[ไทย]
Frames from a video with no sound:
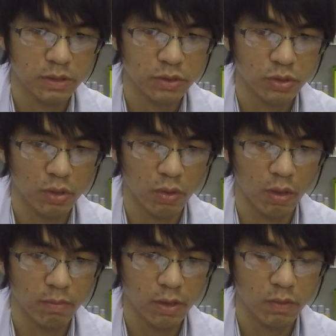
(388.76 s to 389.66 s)
สเตียรอ
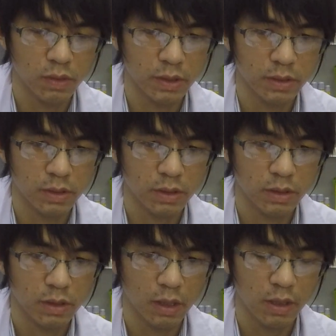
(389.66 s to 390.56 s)
ยไม่ควร
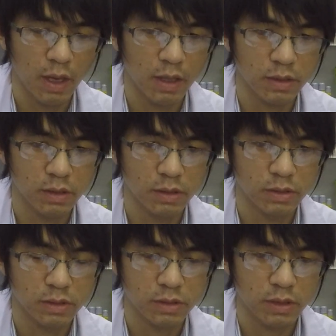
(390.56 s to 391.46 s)
ใช้นานเกิน
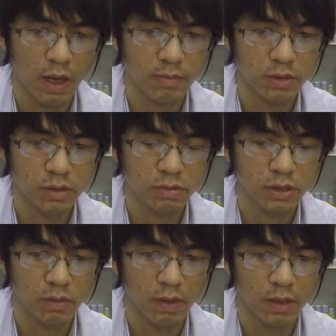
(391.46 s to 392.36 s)

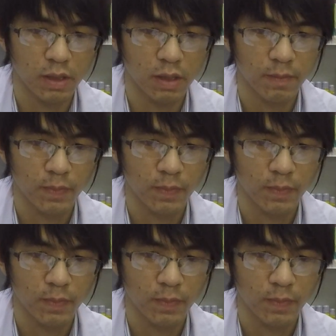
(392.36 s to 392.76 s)
3-14 วันนะฮะ